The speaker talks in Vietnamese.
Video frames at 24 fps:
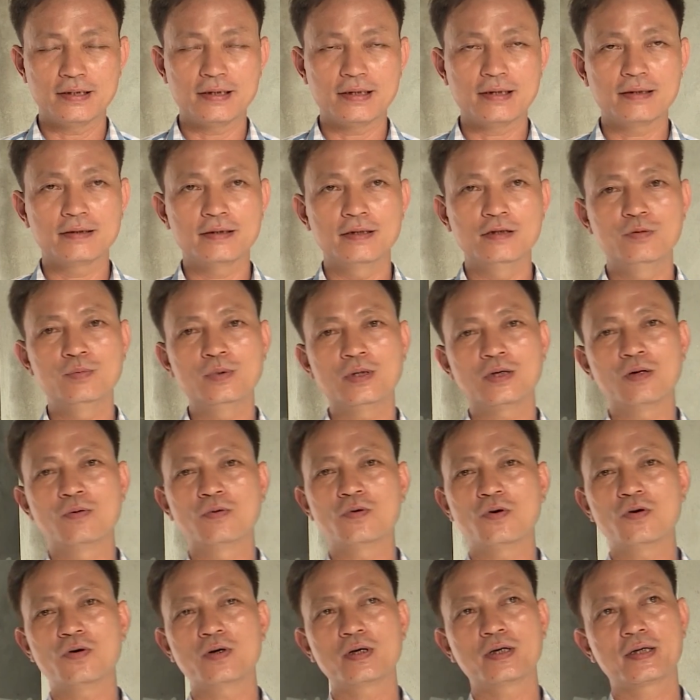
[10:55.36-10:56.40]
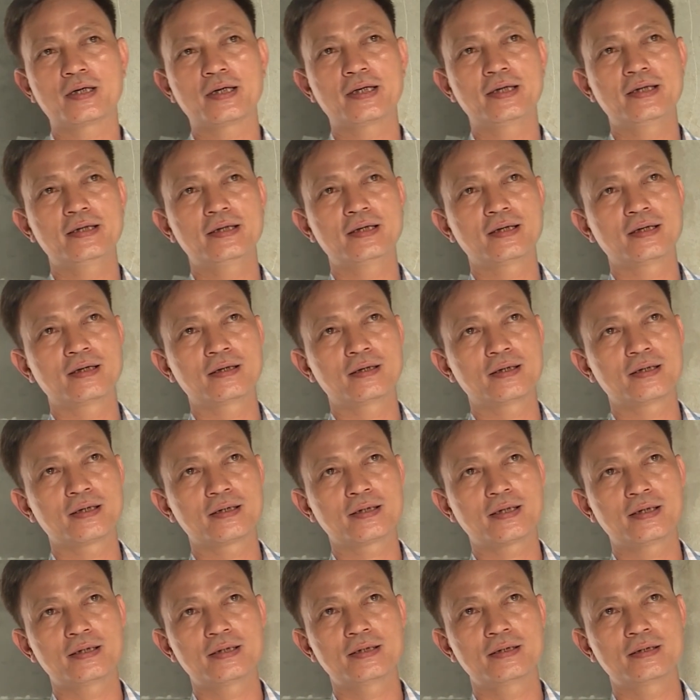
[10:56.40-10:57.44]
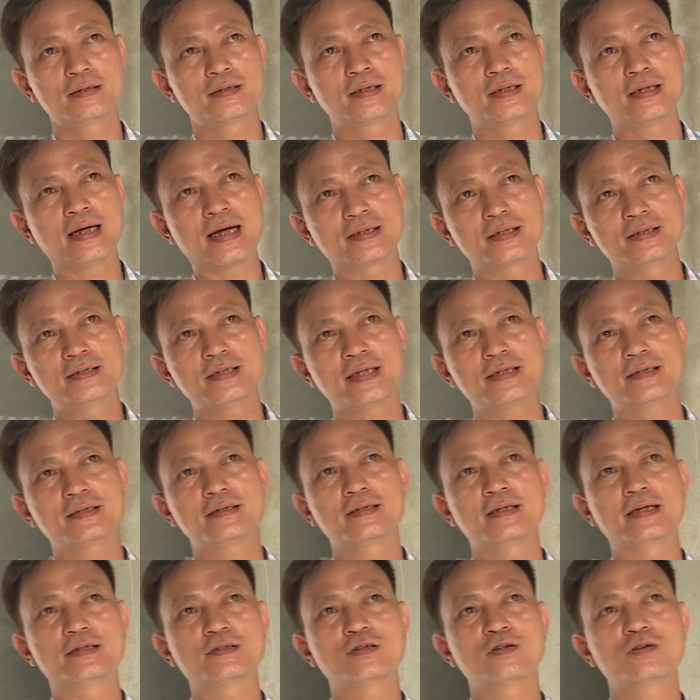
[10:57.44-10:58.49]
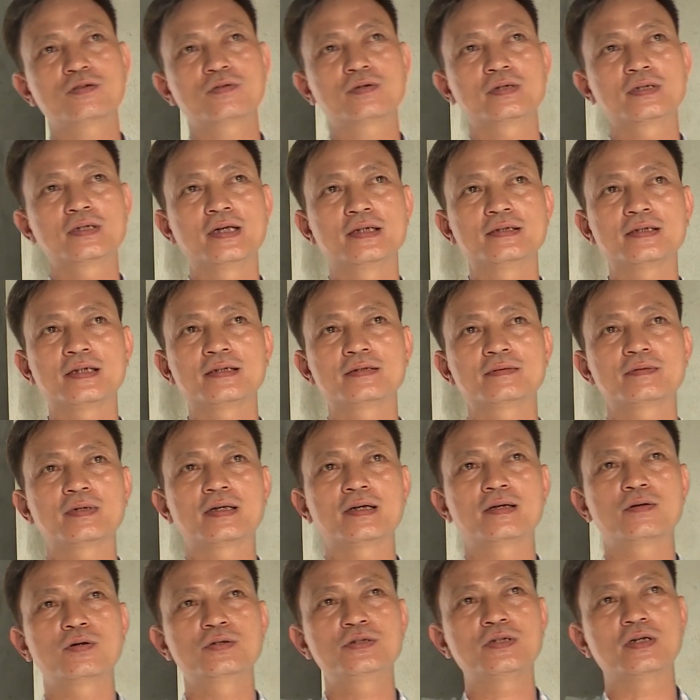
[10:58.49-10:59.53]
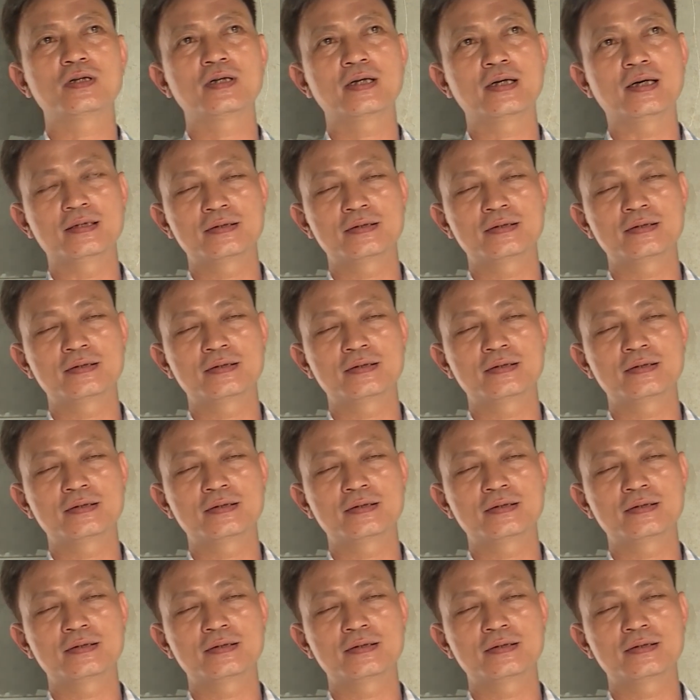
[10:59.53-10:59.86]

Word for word: Là nếu mà không có cái ngân hàng chính sách để cho người dân, để hỗ trợ